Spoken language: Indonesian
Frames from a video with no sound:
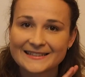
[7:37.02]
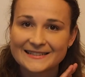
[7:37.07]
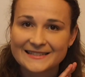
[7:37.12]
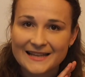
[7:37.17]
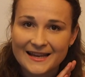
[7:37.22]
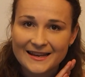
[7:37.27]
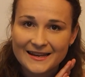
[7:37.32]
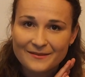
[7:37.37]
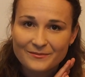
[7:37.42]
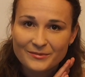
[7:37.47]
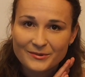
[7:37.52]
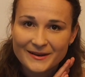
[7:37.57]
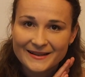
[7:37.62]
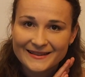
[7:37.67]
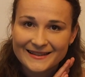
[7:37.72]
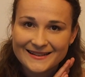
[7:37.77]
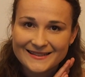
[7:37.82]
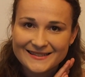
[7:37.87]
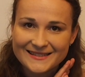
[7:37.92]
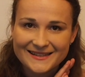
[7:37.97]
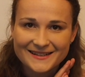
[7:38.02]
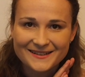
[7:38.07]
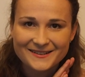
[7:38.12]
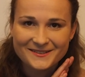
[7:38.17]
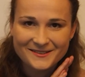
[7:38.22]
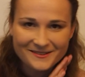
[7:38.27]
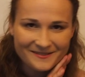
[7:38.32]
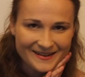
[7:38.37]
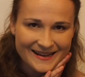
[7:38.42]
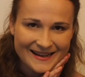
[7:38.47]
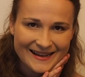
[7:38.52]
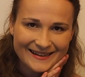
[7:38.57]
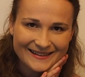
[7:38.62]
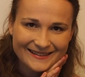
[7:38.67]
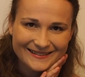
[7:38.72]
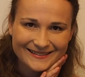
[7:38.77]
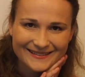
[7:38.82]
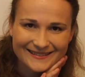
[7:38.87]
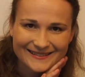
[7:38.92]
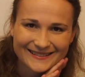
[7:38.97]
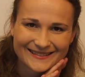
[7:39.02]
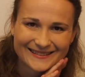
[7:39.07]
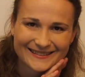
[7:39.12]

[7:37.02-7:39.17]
Jadi buatan Ceko juga.